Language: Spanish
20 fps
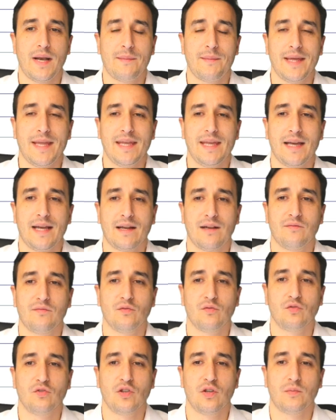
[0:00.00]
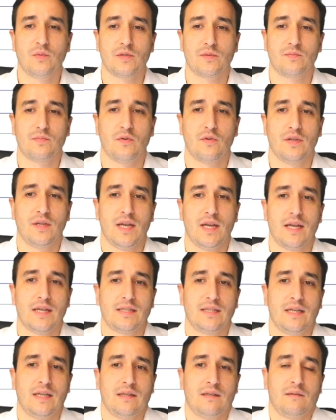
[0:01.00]
media en el futuro, pues podría
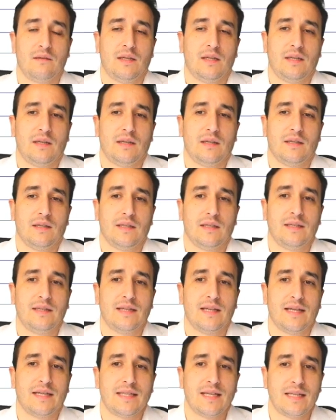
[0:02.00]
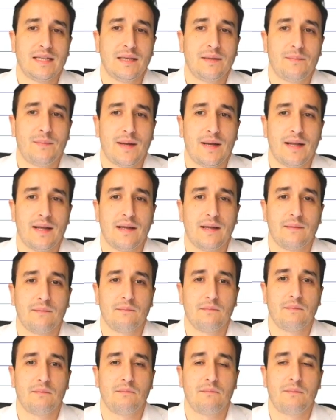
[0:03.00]
ser eh, interesante para
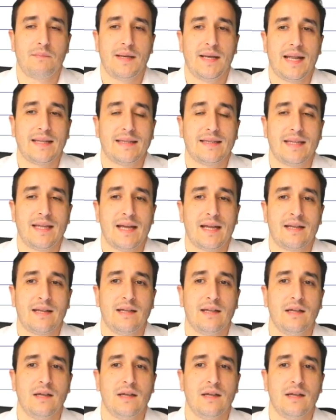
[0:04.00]
plantear